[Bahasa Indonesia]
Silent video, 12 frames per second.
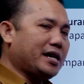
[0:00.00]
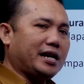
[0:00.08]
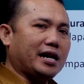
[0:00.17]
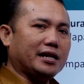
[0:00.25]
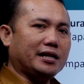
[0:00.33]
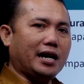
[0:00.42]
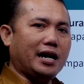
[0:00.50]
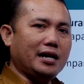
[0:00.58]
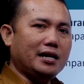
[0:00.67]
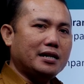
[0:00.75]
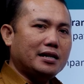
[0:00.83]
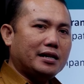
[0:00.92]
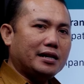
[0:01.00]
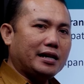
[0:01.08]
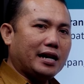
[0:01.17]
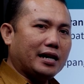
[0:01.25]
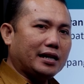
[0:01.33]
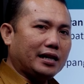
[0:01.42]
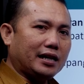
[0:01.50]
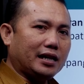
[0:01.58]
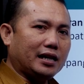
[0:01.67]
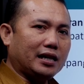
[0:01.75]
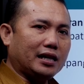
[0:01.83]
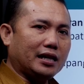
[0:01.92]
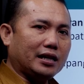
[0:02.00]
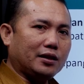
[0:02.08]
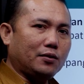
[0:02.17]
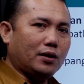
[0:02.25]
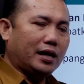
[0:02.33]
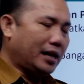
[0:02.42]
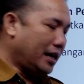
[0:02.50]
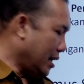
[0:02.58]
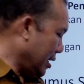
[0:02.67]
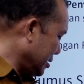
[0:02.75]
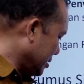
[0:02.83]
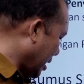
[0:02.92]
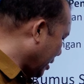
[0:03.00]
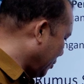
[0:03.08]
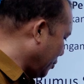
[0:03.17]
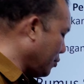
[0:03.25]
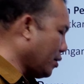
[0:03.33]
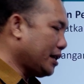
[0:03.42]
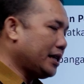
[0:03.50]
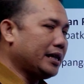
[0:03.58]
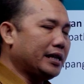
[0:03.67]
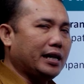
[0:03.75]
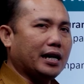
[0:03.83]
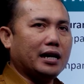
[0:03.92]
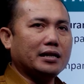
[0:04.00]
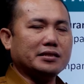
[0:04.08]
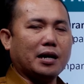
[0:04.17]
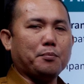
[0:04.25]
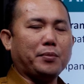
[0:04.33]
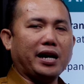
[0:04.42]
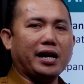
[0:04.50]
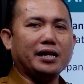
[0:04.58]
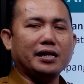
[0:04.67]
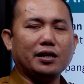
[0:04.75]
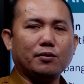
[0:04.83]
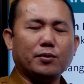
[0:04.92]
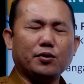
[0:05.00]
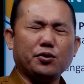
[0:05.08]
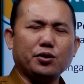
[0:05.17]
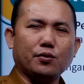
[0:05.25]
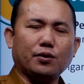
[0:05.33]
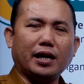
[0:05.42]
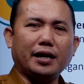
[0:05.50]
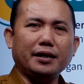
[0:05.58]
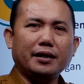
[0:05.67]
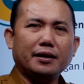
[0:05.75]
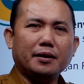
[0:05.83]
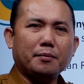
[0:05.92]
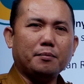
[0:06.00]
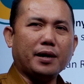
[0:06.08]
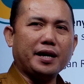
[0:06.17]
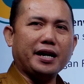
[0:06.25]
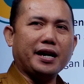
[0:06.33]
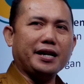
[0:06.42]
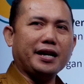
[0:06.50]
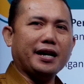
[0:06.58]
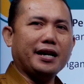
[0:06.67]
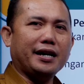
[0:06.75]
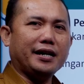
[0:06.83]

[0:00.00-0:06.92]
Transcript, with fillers: data, dan I itu adalah 1, 2, 3, sampai N itu menunjukkan banyaknya